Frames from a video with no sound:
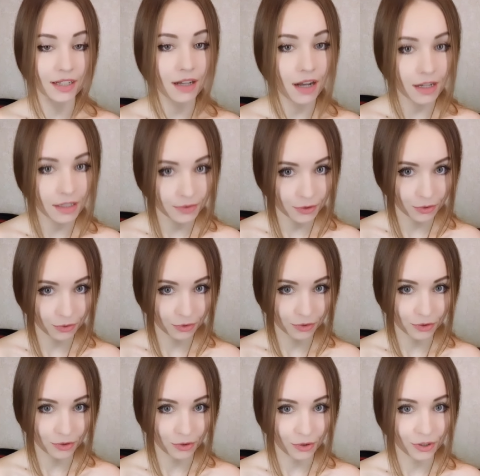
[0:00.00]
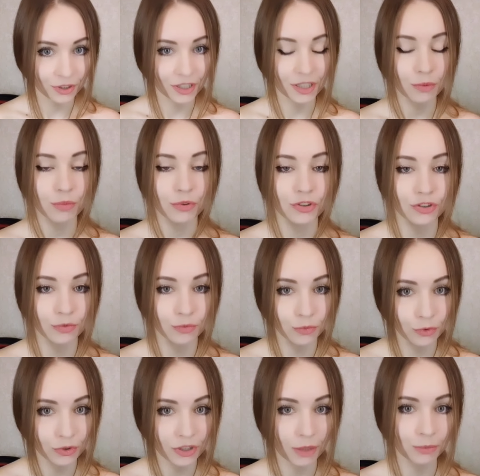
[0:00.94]
как все устроено и
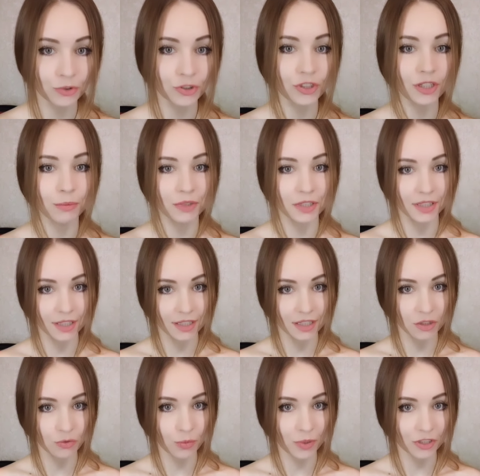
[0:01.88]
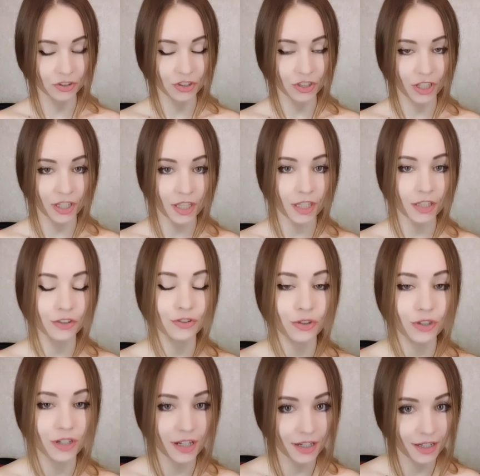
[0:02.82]
почему нам нужны именно такие упражнения и
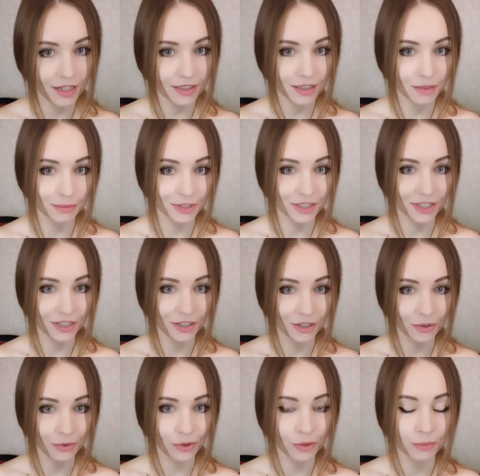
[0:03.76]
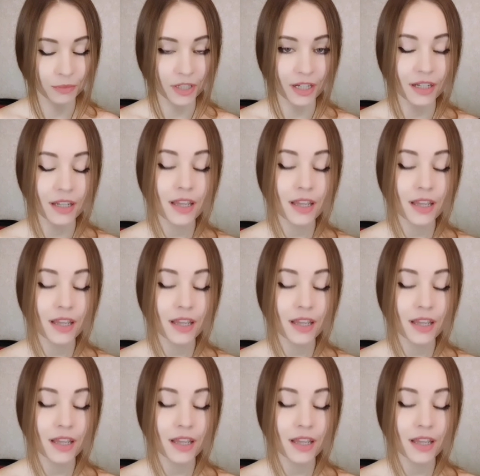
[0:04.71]
что конкретно мы тренируем. Да?